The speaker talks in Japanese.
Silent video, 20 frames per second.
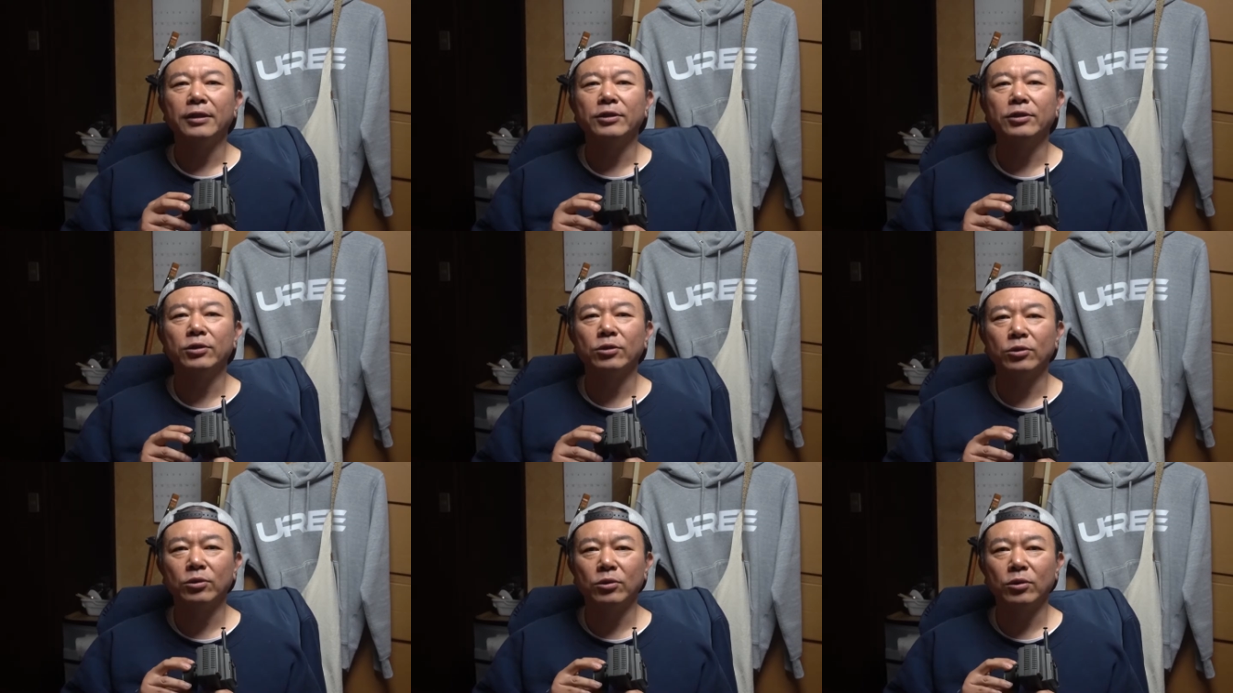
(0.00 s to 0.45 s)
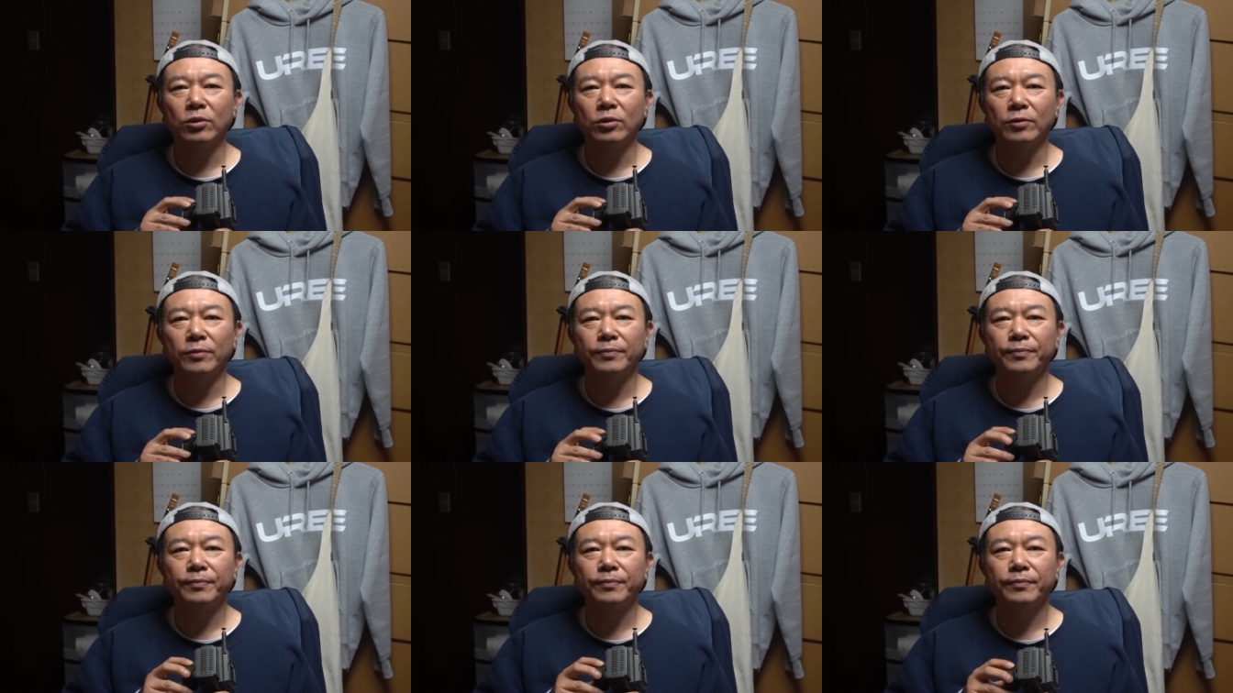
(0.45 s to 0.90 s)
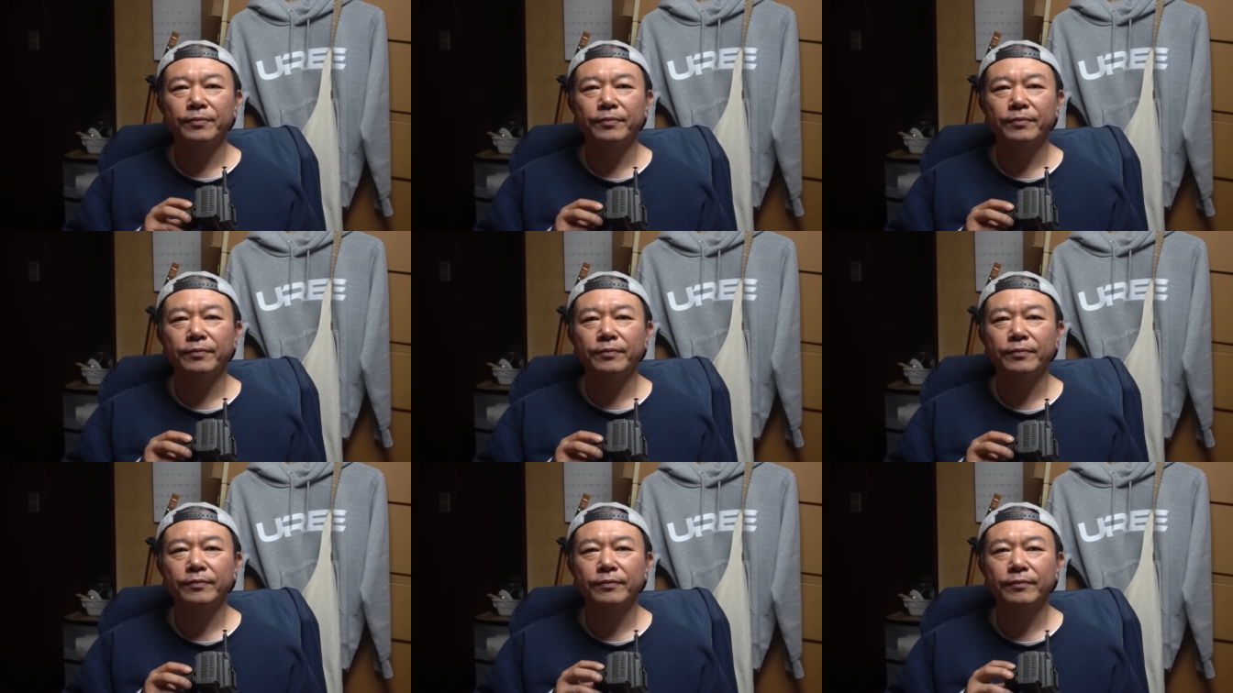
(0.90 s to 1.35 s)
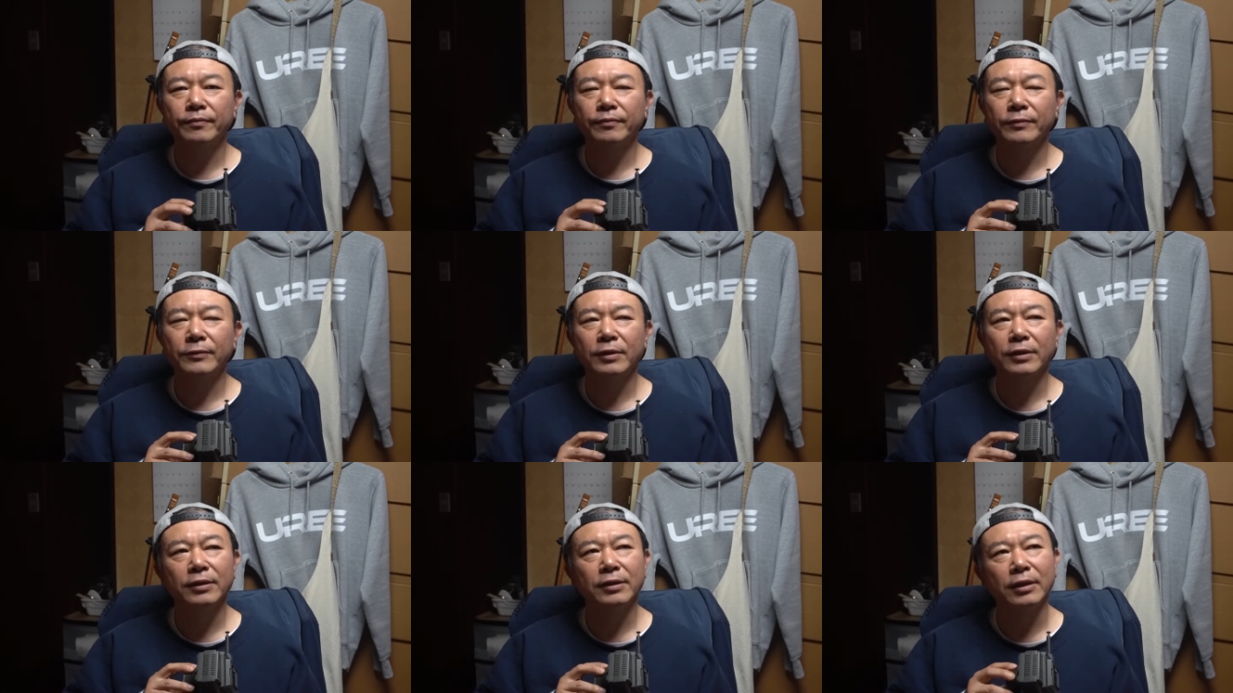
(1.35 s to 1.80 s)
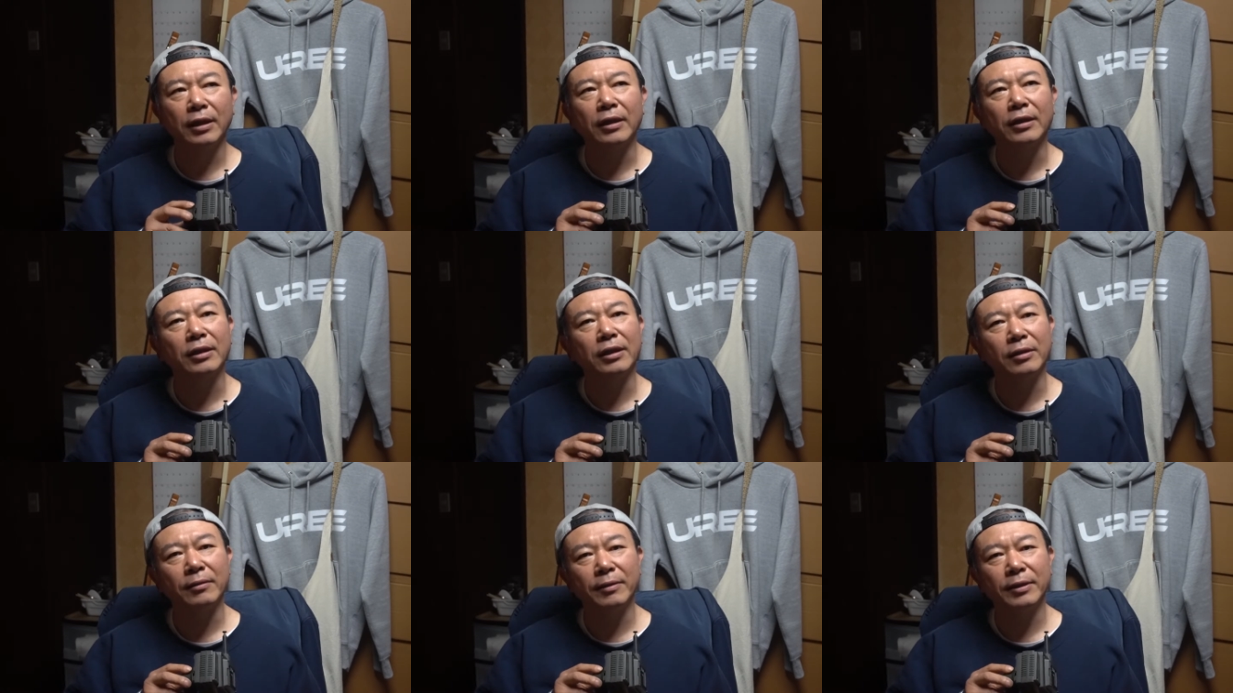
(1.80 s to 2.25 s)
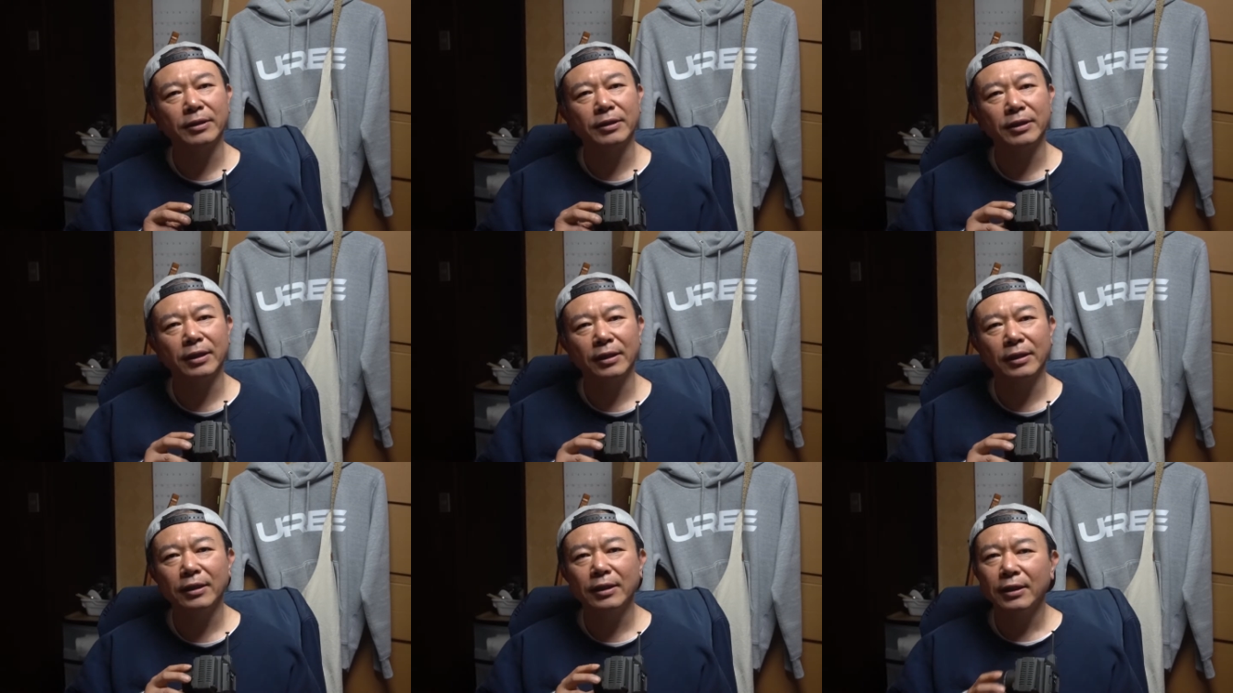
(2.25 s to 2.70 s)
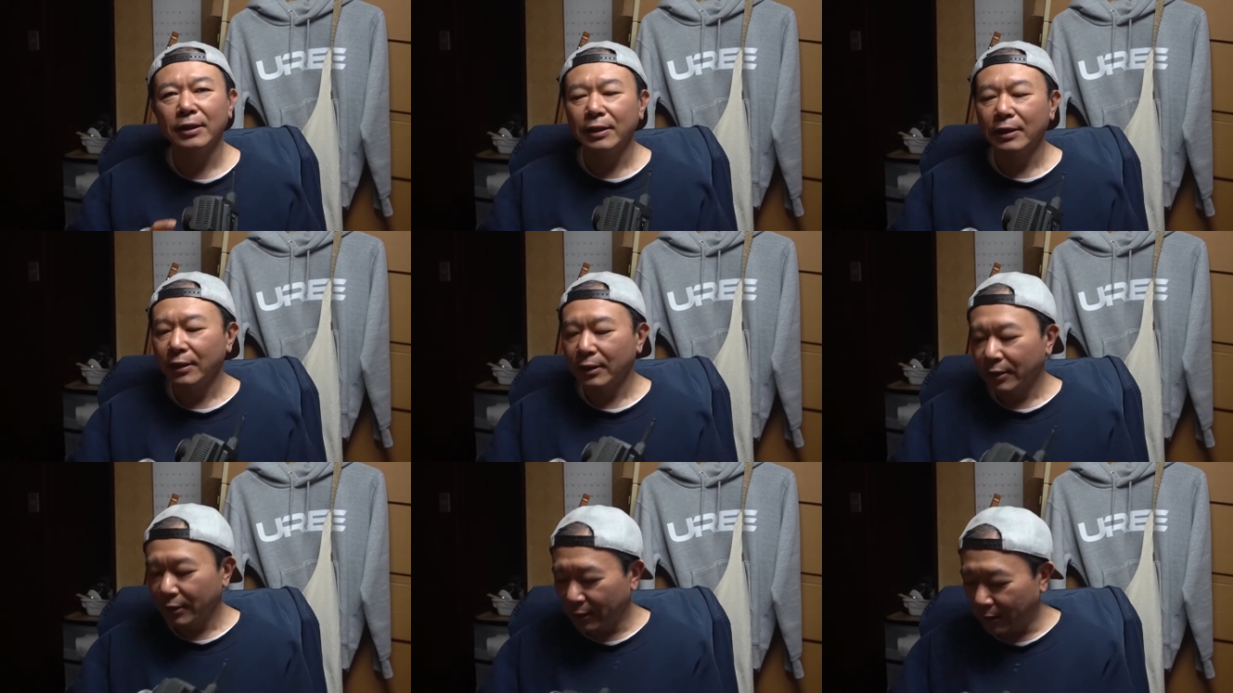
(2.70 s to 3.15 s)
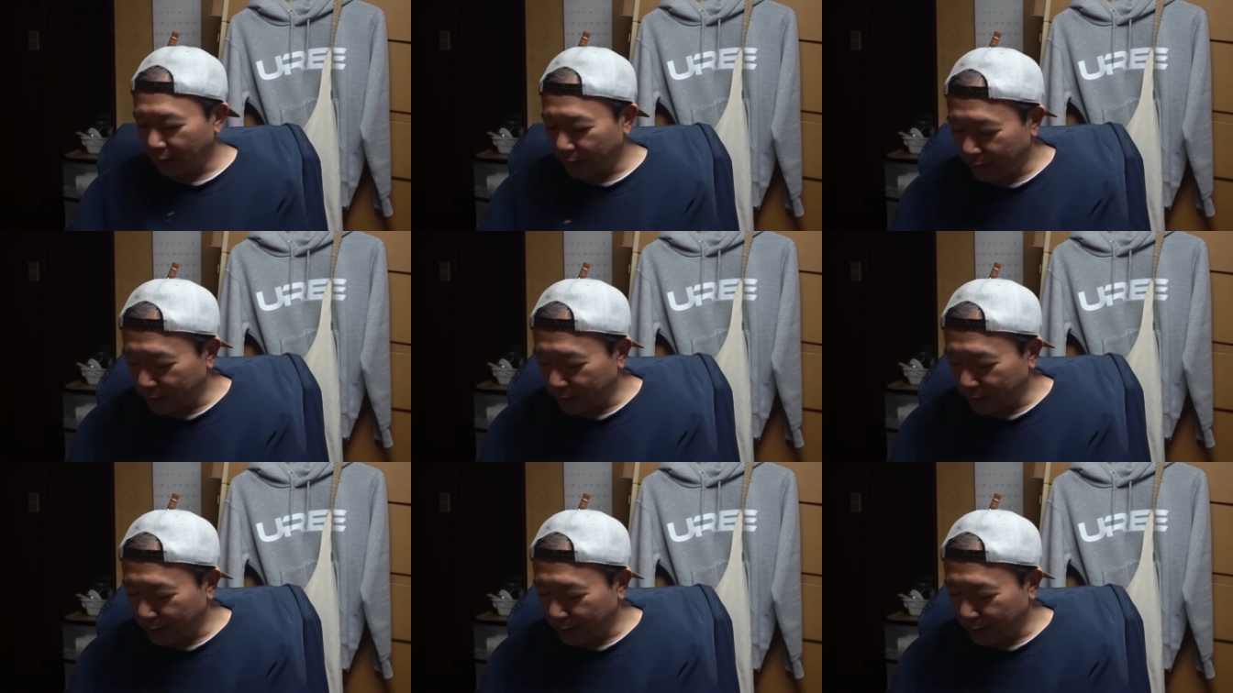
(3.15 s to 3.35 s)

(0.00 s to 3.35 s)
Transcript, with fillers: ちょっと触ってみましたで